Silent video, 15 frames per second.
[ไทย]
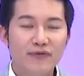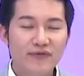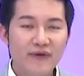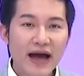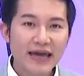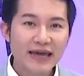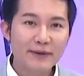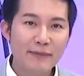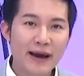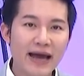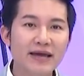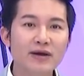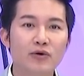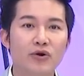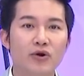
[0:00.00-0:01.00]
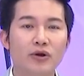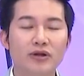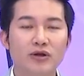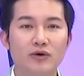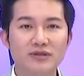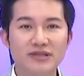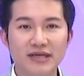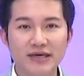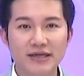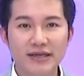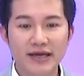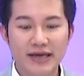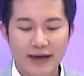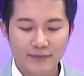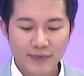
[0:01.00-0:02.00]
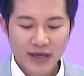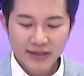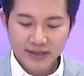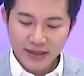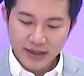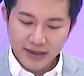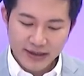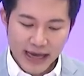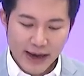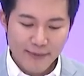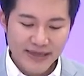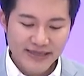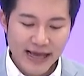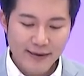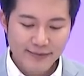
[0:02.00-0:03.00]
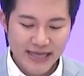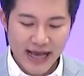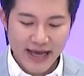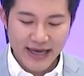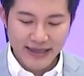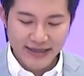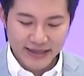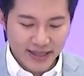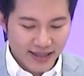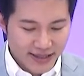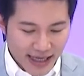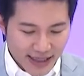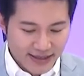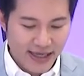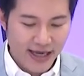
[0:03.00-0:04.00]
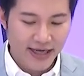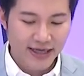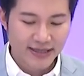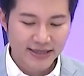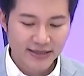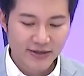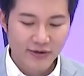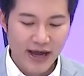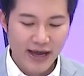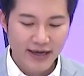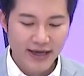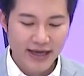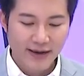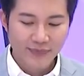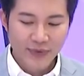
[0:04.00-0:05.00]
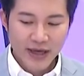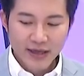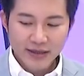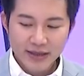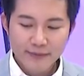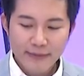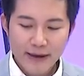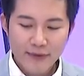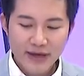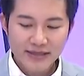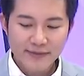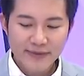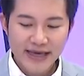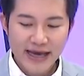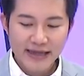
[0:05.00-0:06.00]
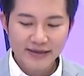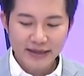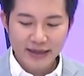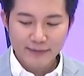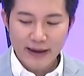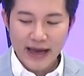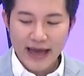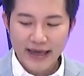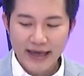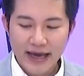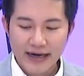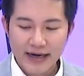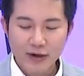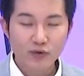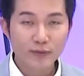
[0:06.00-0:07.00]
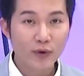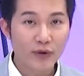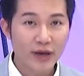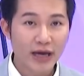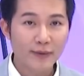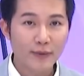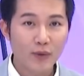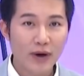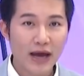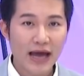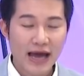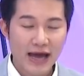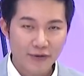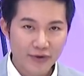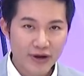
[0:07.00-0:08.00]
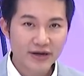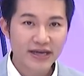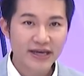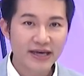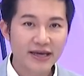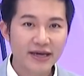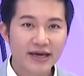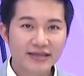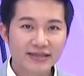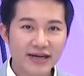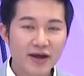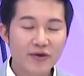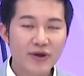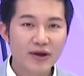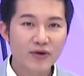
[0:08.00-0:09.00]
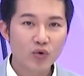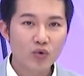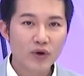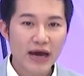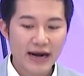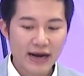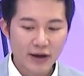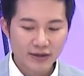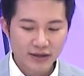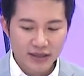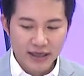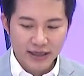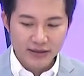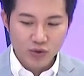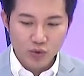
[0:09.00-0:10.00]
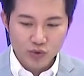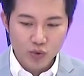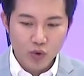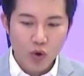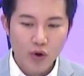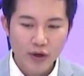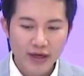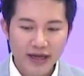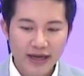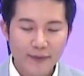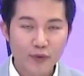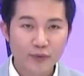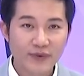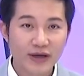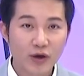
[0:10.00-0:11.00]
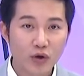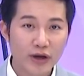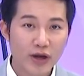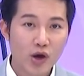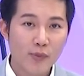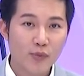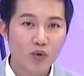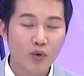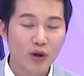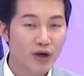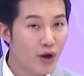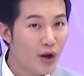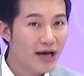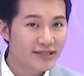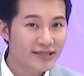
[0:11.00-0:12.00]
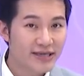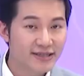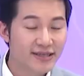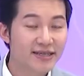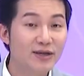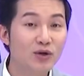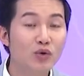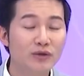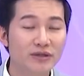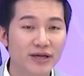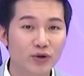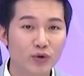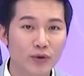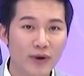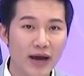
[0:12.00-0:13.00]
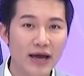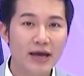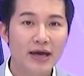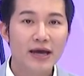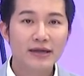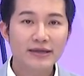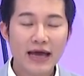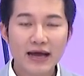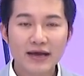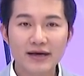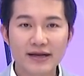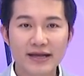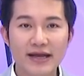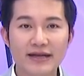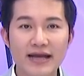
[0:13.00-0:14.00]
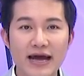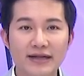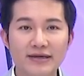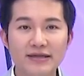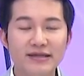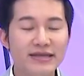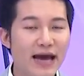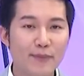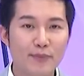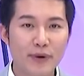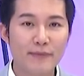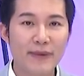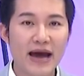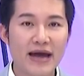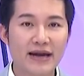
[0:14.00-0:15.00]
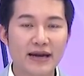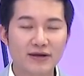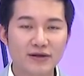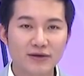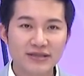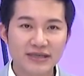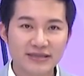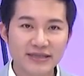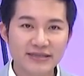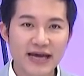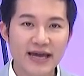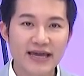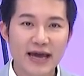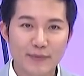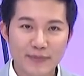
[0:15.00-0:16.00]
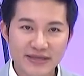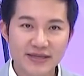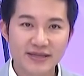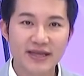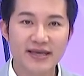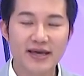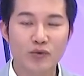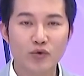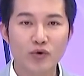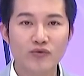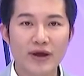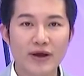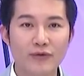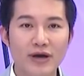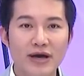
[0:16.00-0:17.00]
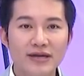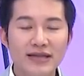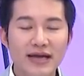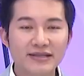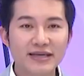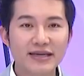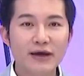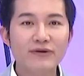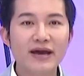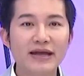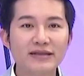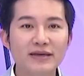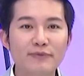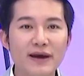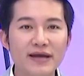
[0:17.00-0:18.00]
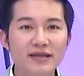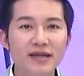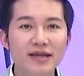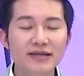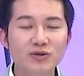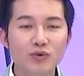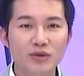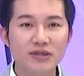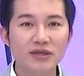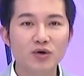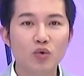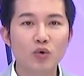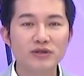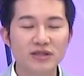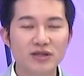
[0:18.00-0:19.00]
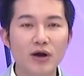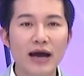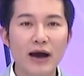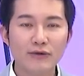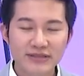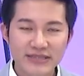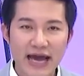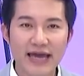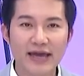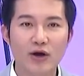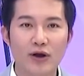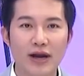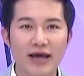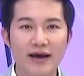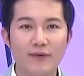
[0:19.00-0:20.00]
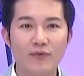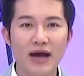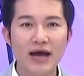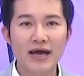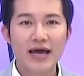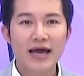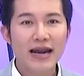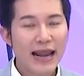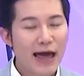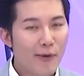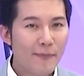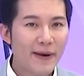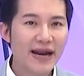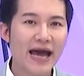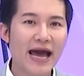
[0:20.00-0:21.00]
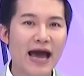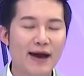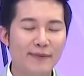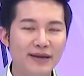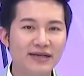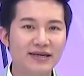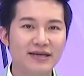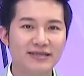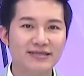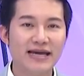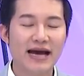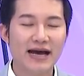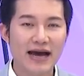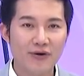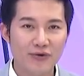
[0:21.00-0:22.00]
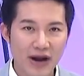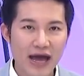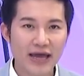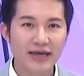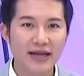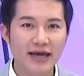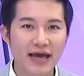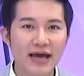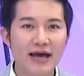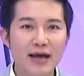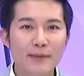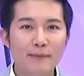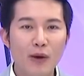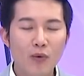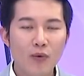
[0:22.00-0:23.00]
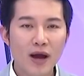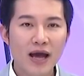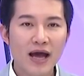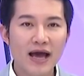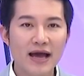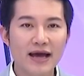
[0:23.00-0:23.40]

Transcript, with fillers: ไฟไหม้รถของเธอนะครับซึ่งยังไม่ทราบสาเหตุที่ชัดเจนกันสักเท่าไหร่นะครับ ถึงแม้ว่าจะมีการเตือนภัยกัน แล้วคุณโบเองก็บอกว่าอ่ะเรื่องนี้จะได้เรียนรู้กันแล้วก็เตือนทุก ๆคนนะครับรวมถึงคนในครอบครัวแล้วก็น้องอาชีซึ่งคือลูกของเธอด้วยว่าถ้าเกิดเหตุการณ์ขึ้นอย่าประมาทเราต้องตัดสินใจอย่างมีสติอย่างรวดเร็ว แต่จริงแล้วการเตือนภัยที่ดีสุดคือควรจะต้องเข้าใจก่อนละครับว่า แล้วปัญหามันเกิดจากอะไรนะฮะเพราะว่า